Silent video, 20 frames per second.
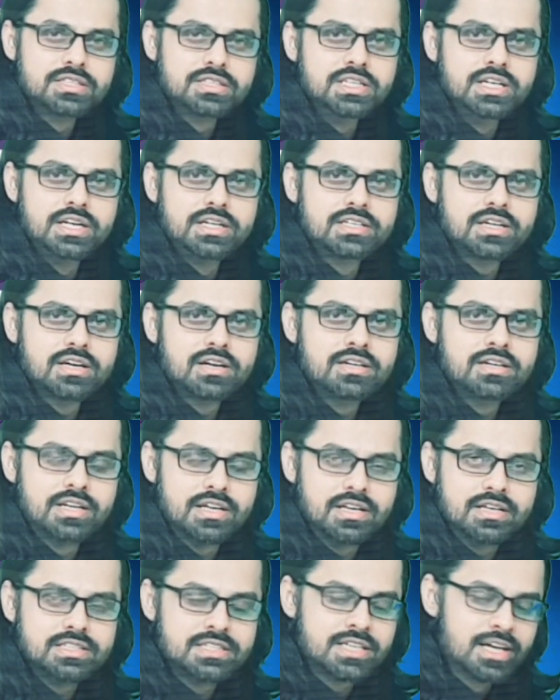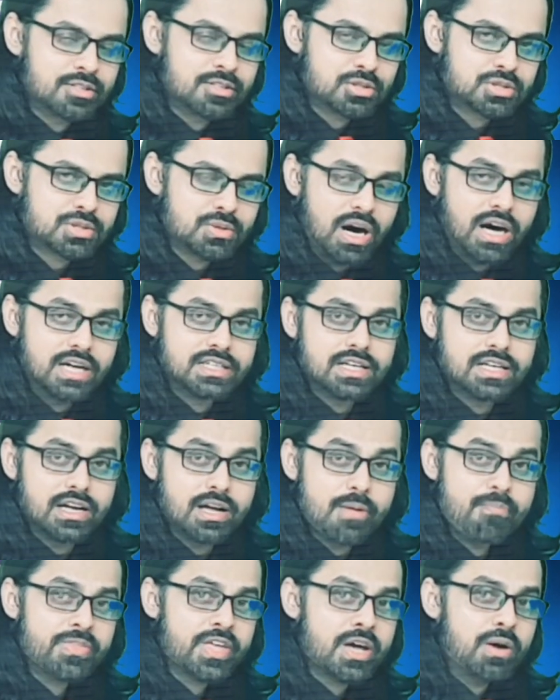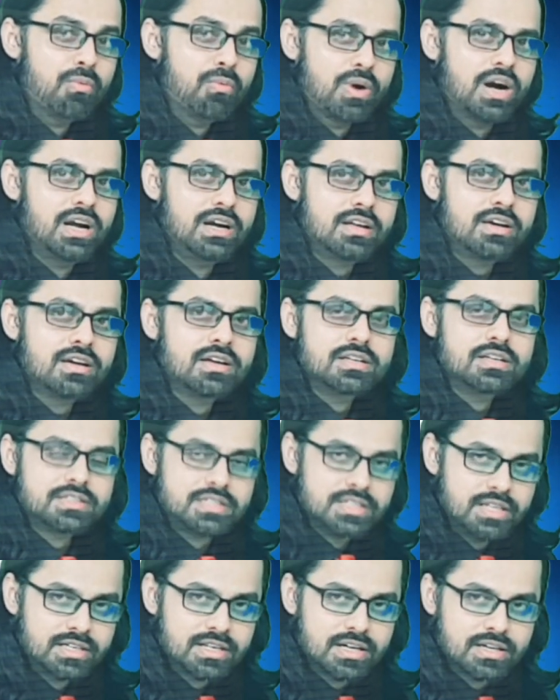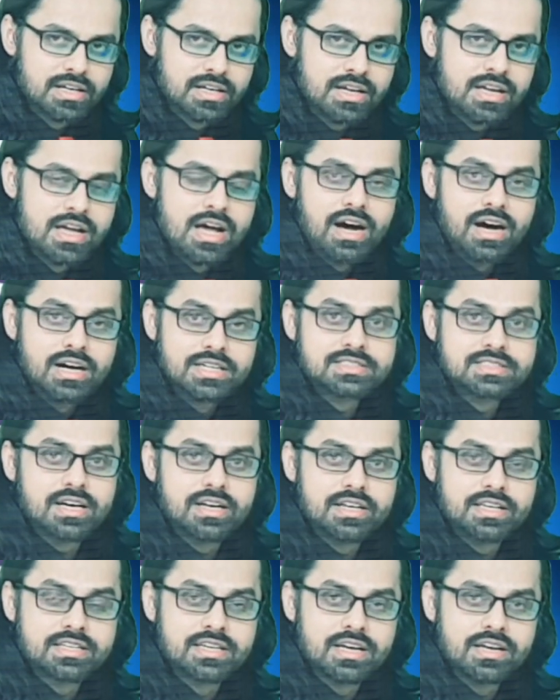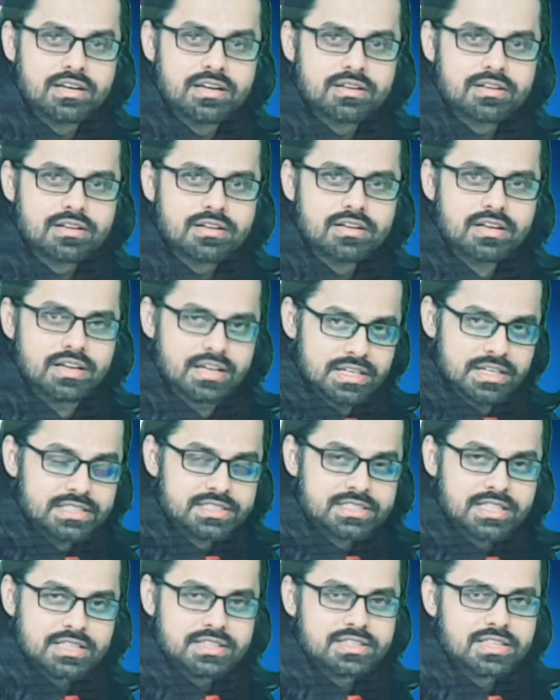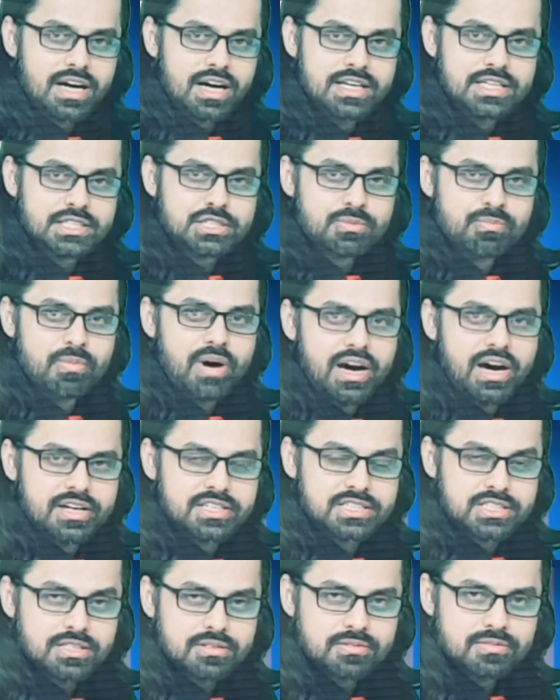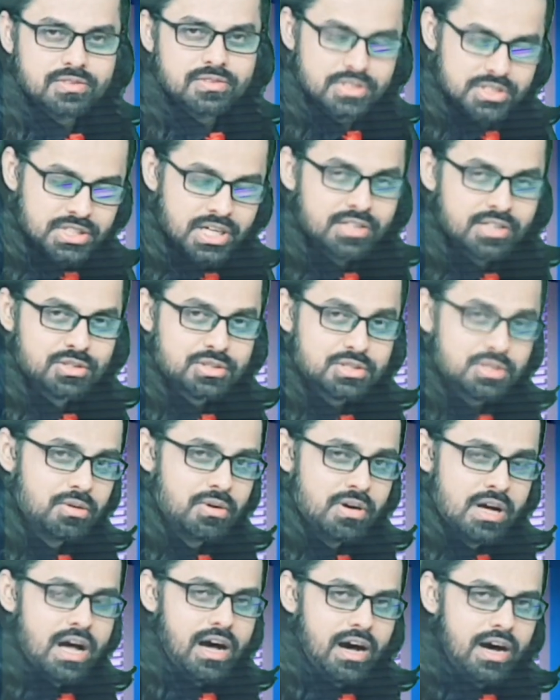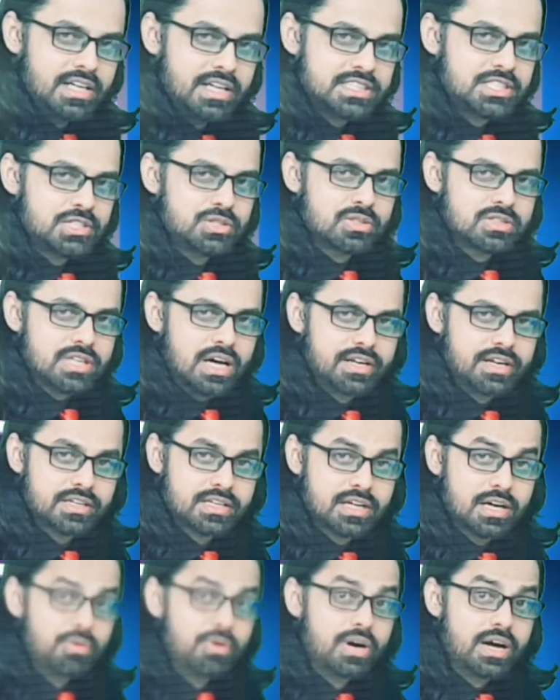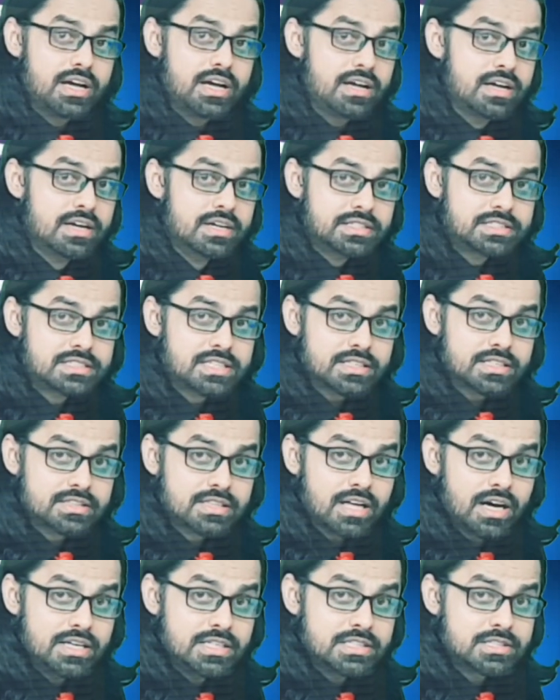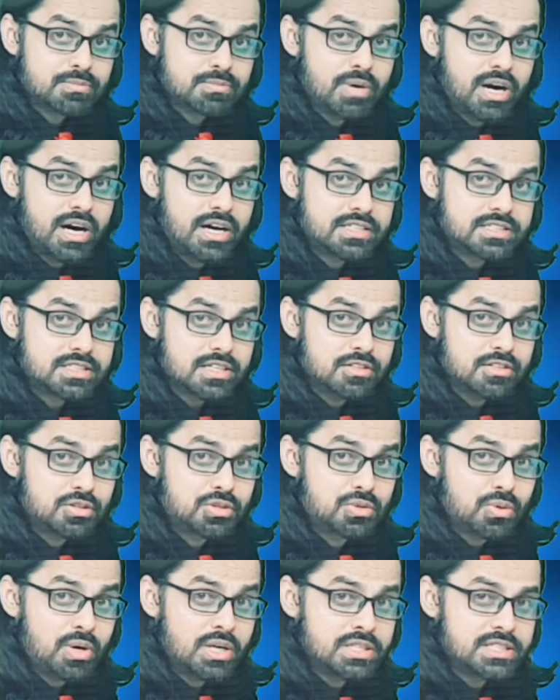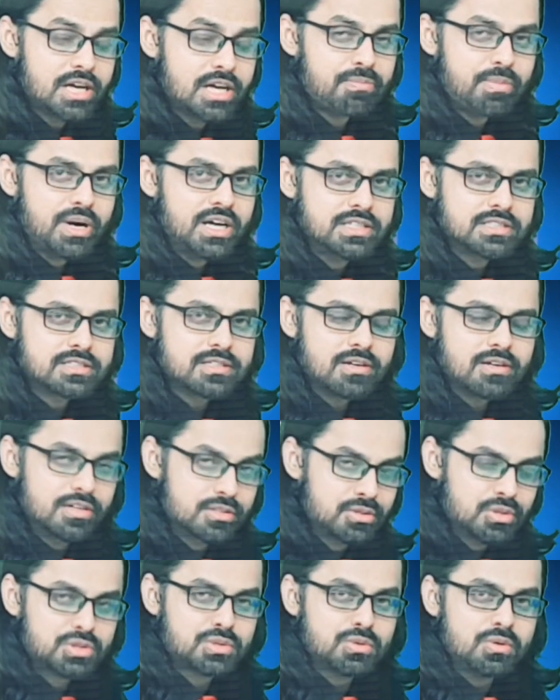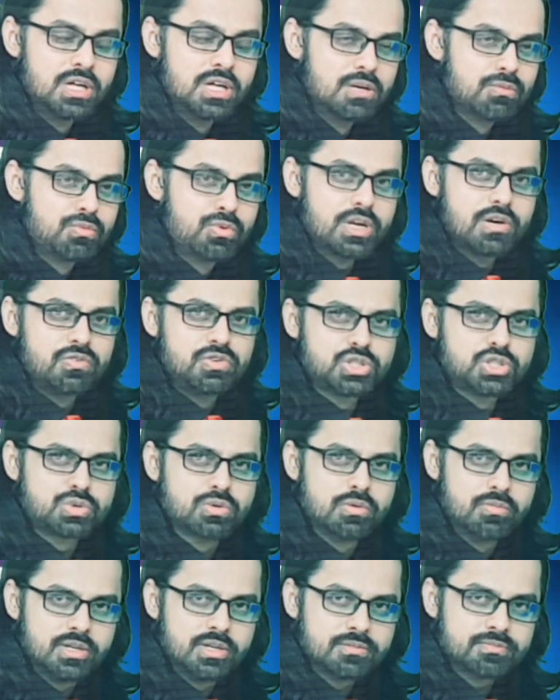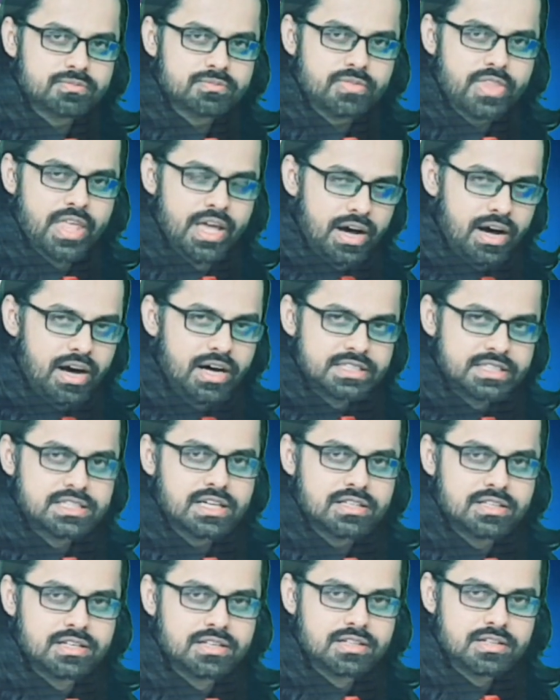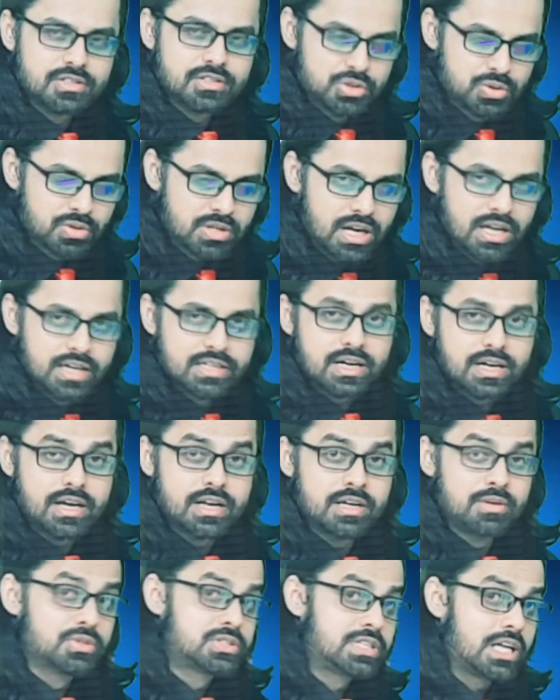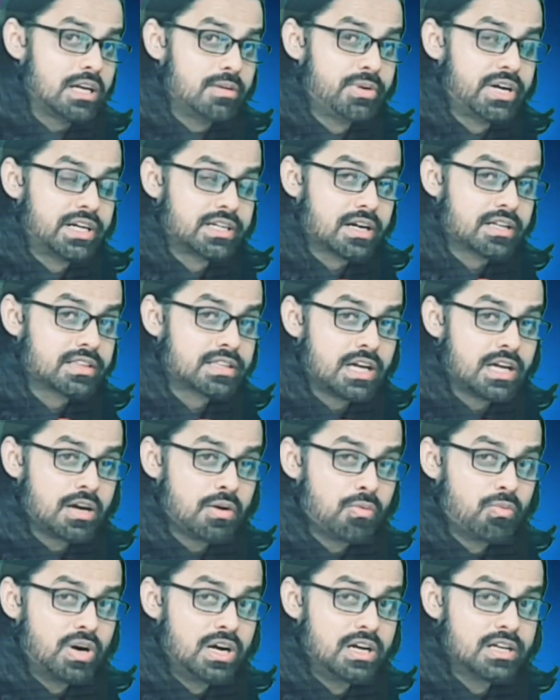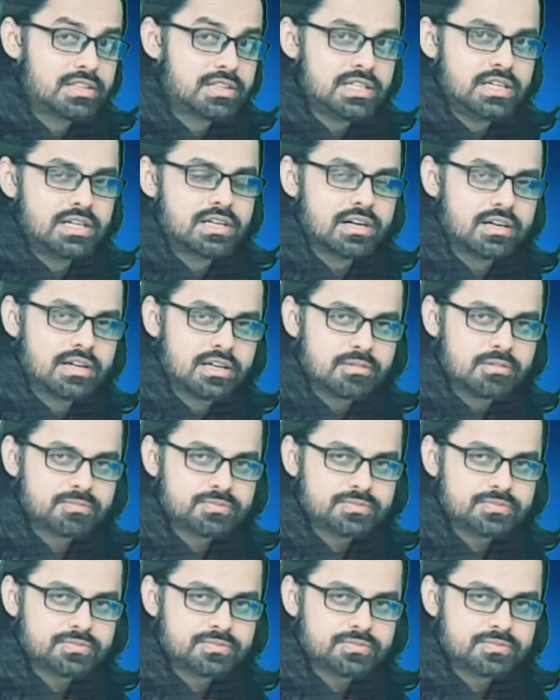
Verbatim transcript: थिएटर डे जी हाँ दोस्तों आज है वर्ल्ड थिएटर डे आज तारीख है 27 मार्च जी हाँ दोस्तों आज की जो तारीख है वो है 27 मार्च 2022 और दोस्तों पूरे विश्व में आज का दिन जो कलाकार हैं वो सेलिब्रेट करते हैं वर्ल्ड थिएटर डे